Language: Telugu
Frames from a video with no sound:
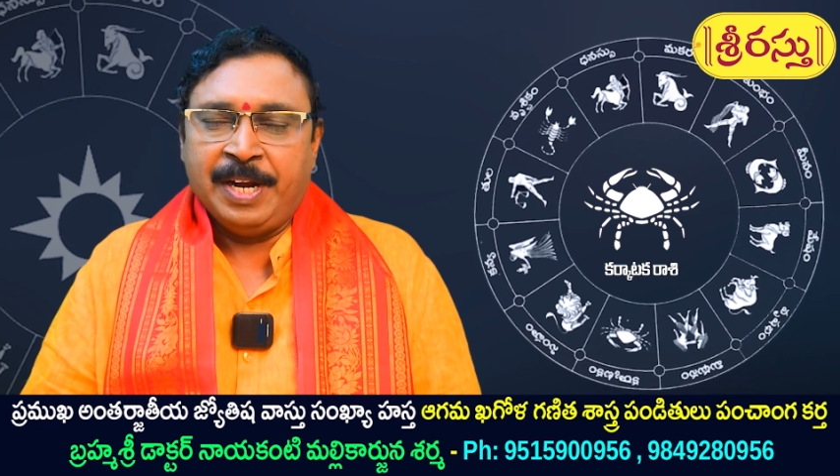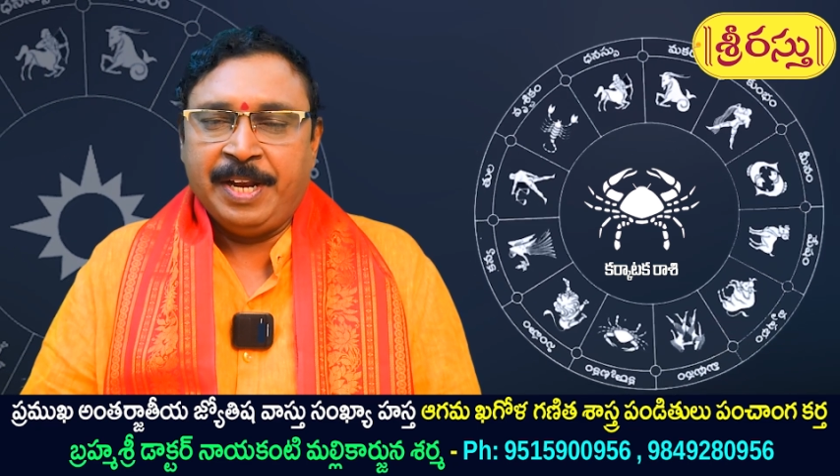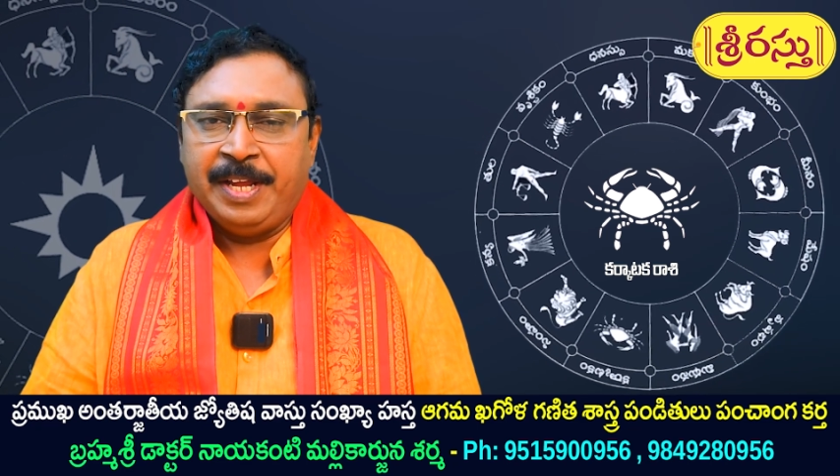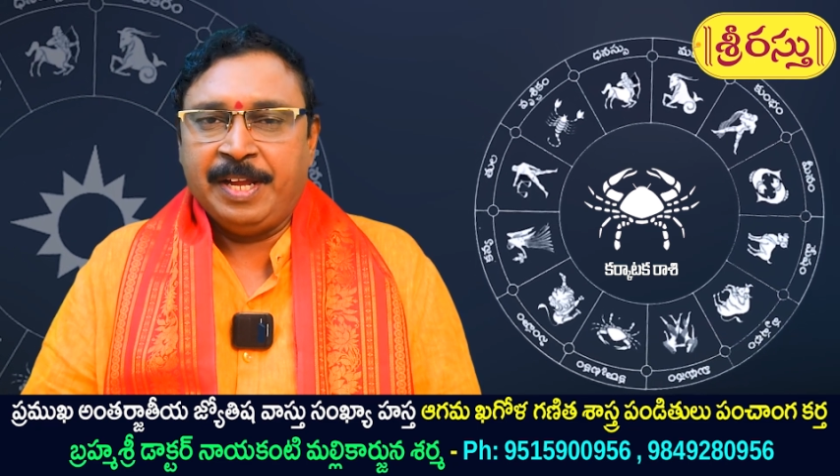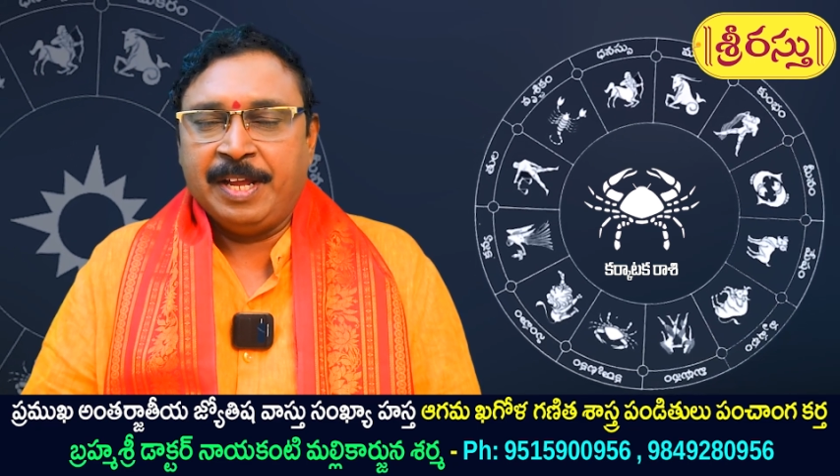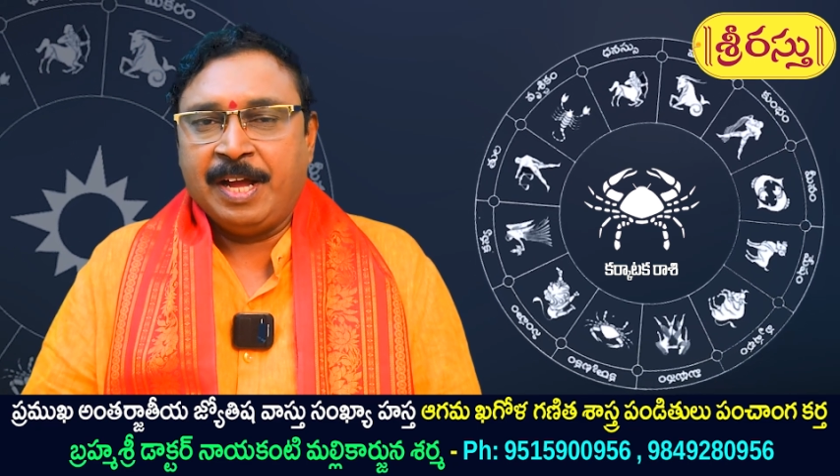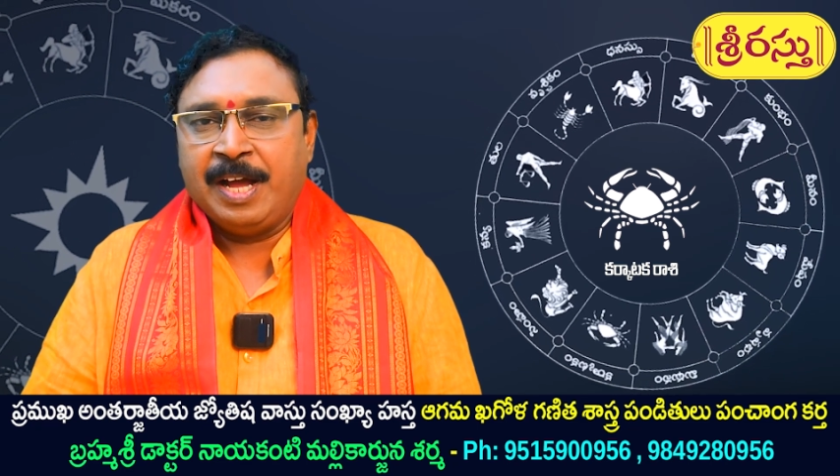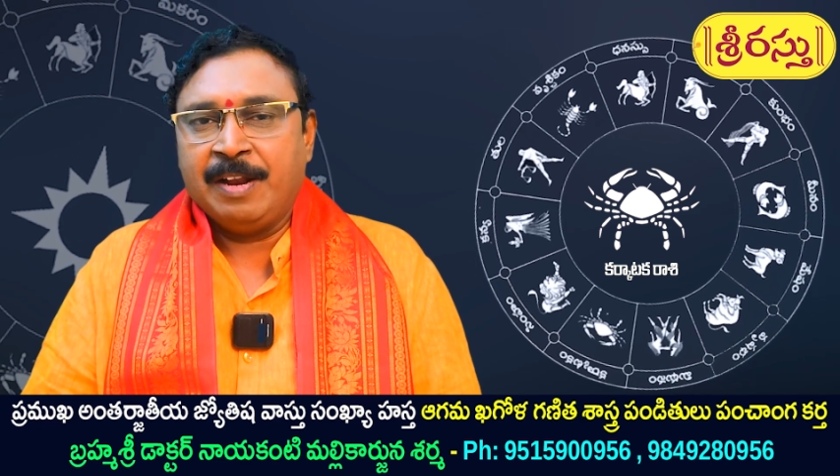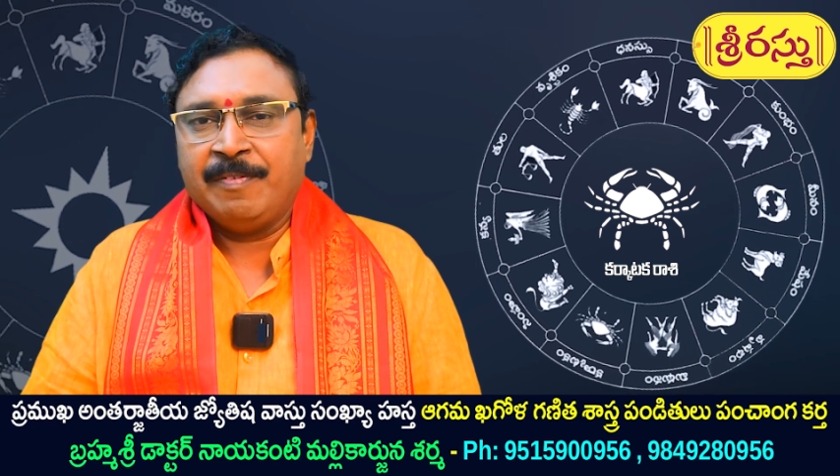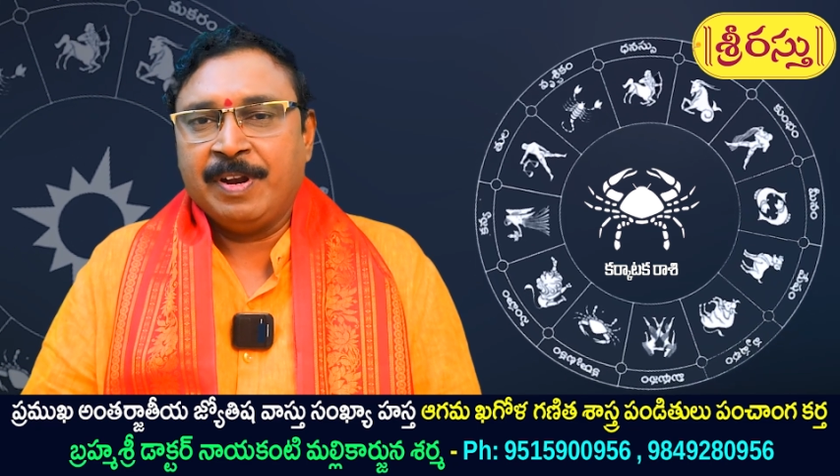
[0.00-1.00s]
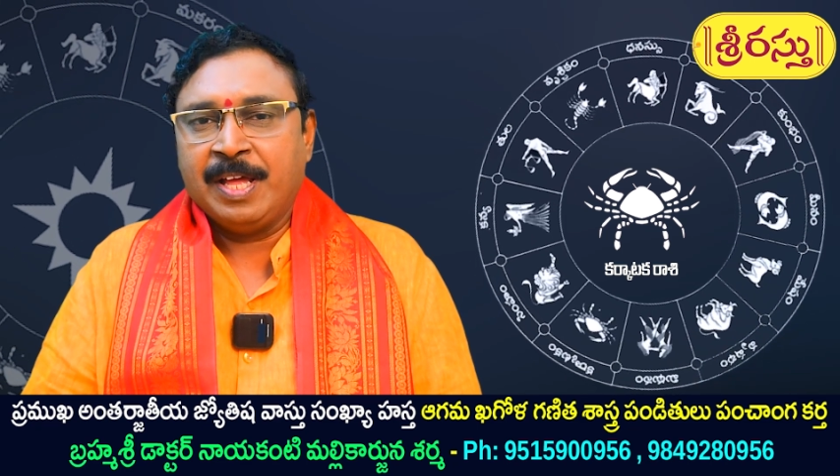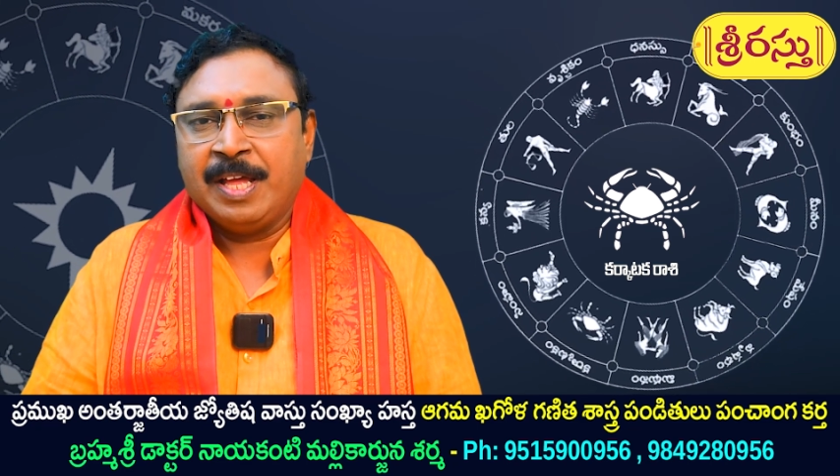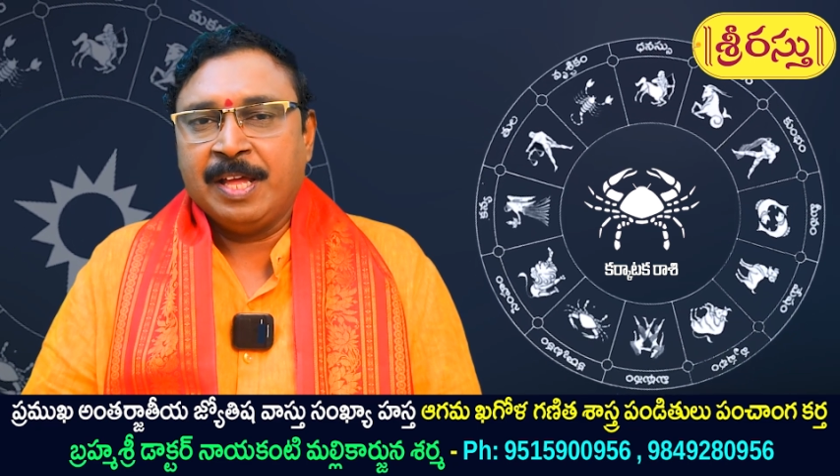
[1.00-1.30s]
అంటే ఈ గ్రహాల వల్ల